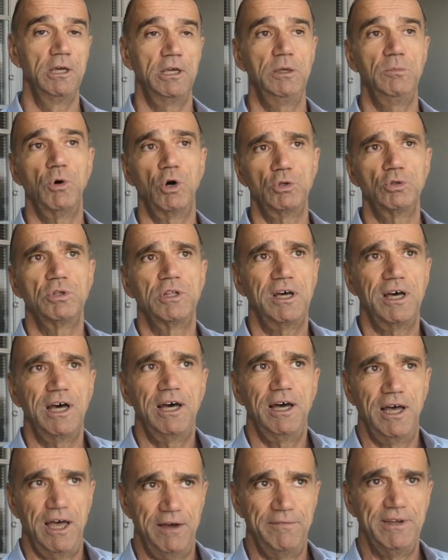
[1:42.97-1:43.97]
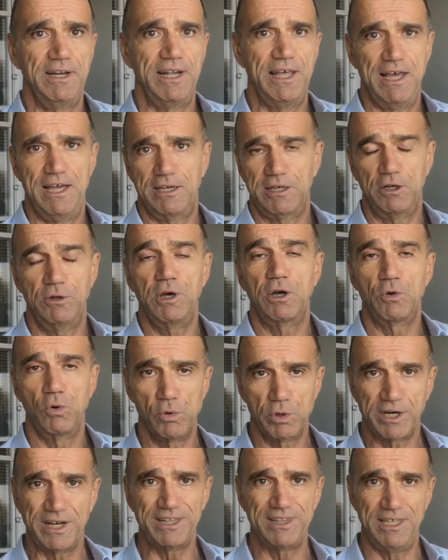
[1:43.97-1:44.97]
in modo da avere anche una
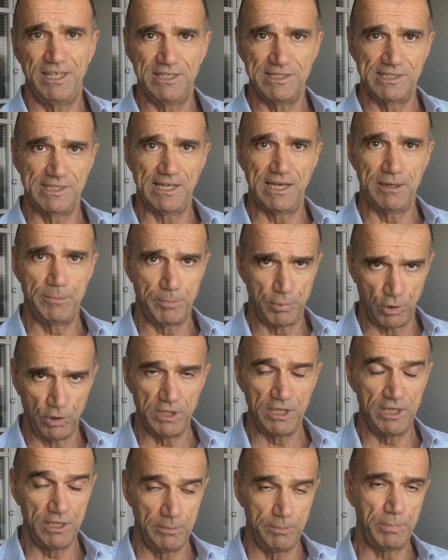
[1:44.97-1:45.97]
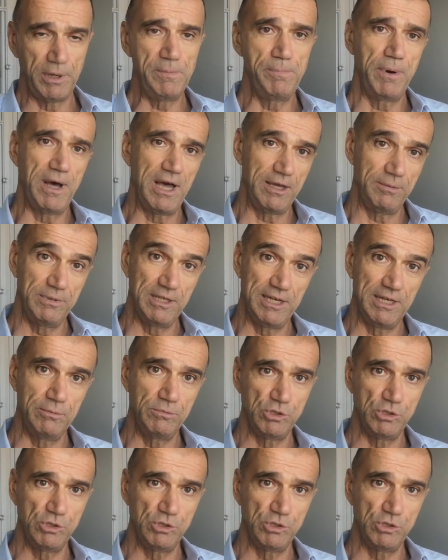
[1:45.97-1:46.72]
concretezza poi palpabile,